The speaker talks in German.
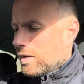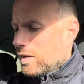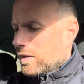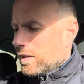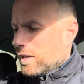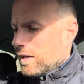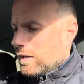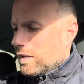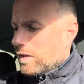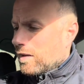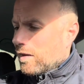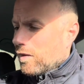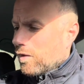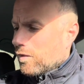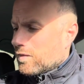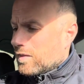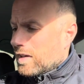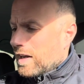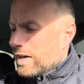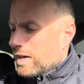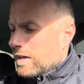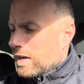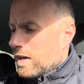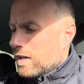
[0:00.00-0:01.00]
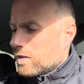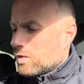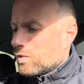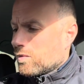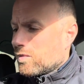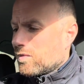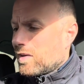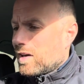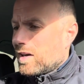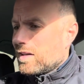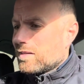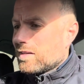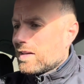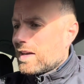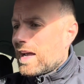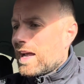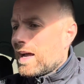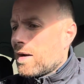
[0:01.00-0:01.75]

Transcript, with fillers: äh, auf seine Art und Weise.